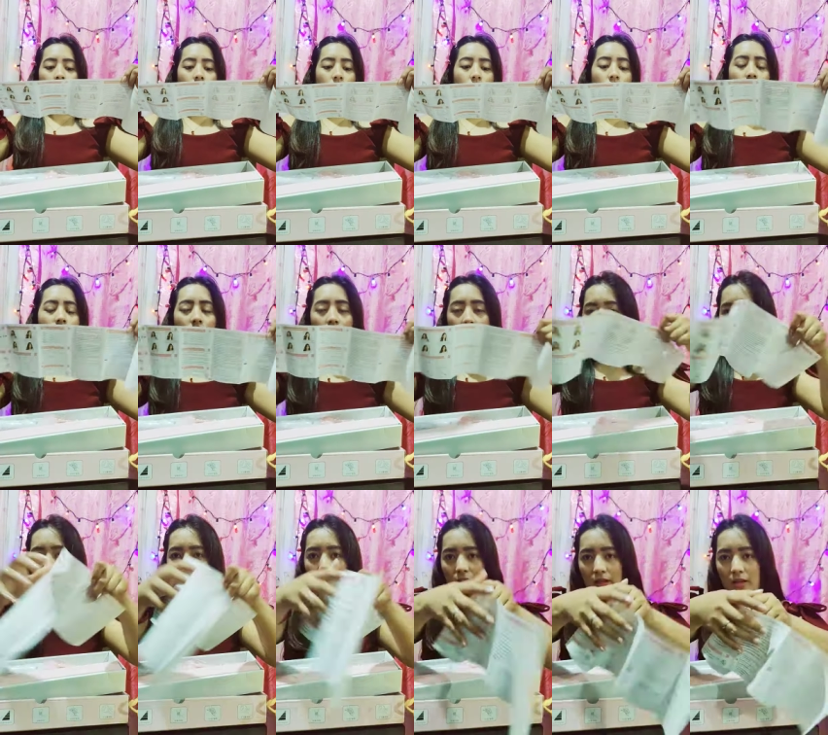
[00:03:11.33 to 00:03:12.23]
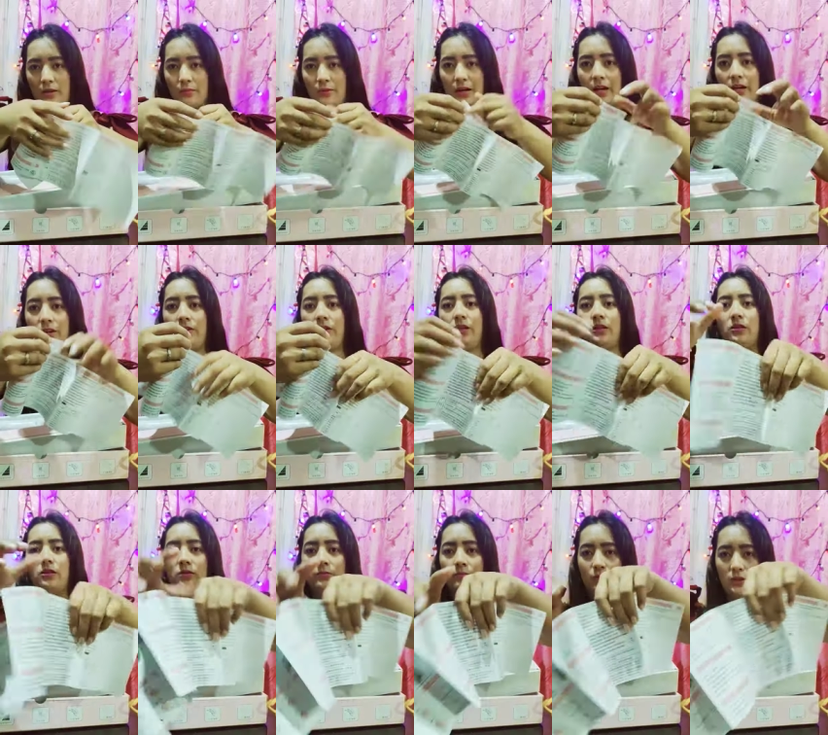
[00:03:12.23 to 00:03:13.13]
kung nakakaitin din naman kayo nito,
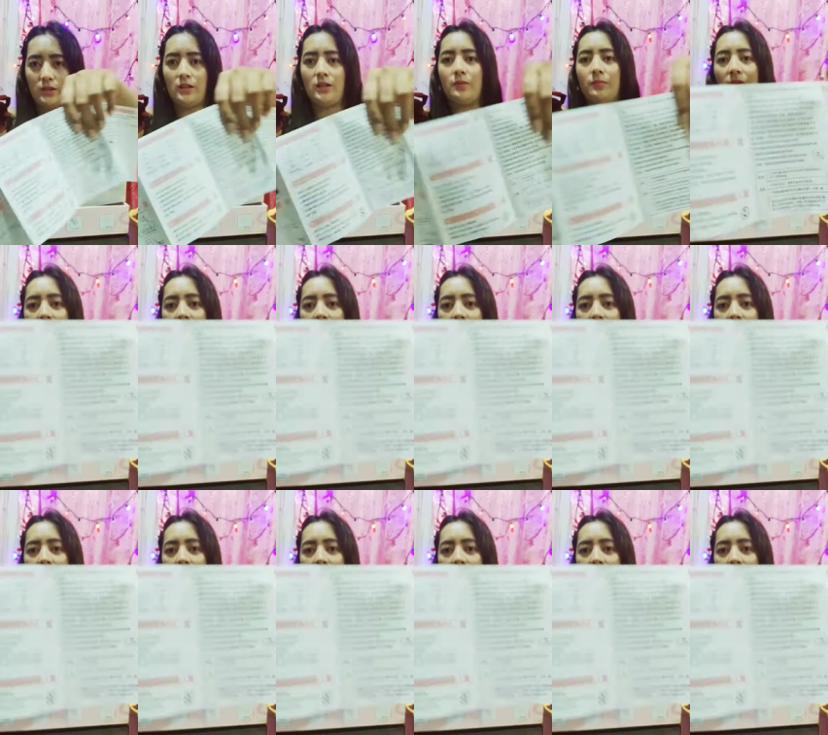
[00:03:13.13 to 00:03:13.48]
pwede naman